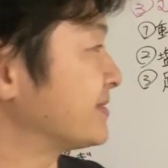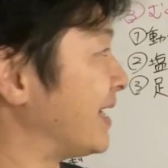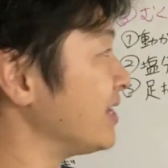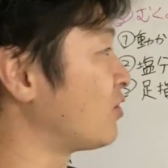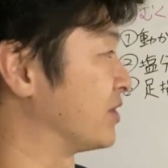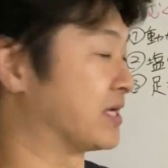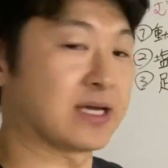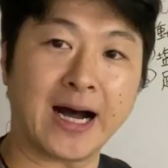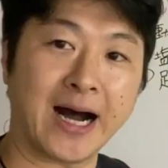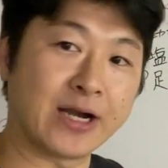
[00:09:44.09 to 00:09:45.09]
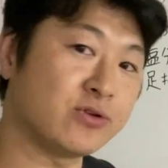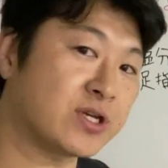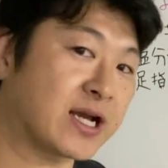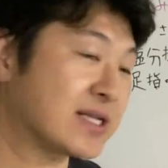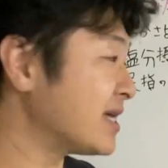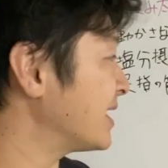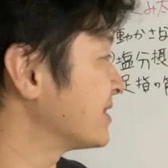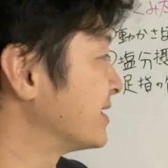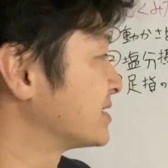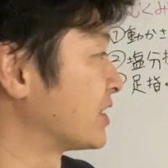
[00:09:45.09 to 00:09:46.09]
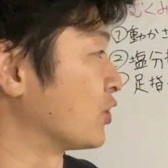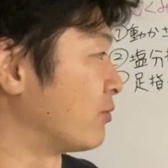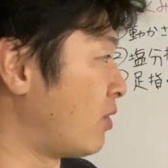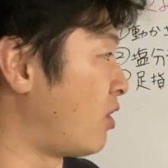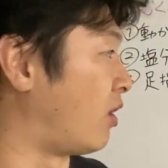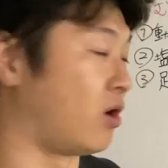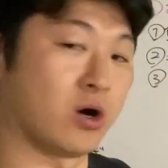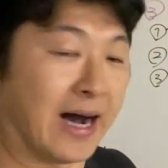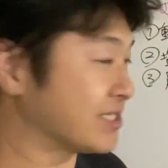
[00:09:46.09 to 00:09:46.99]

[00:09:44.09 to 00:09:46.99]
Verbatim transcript: で最後に、歩き方なんですけども、